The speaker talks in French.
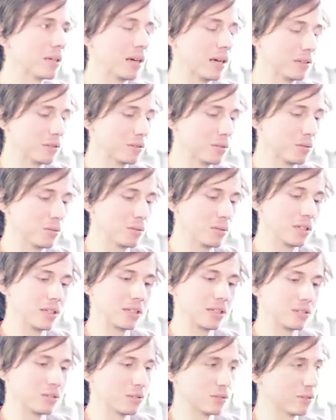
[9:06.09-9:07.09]
carte que
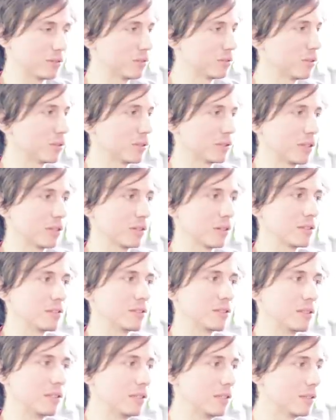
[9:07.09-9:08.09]
la
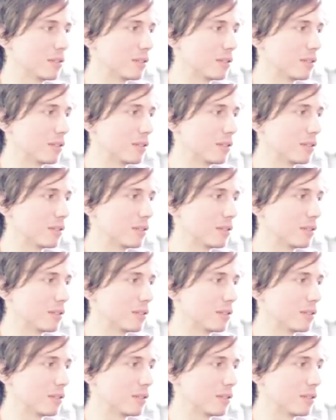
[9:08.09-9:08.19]
290X,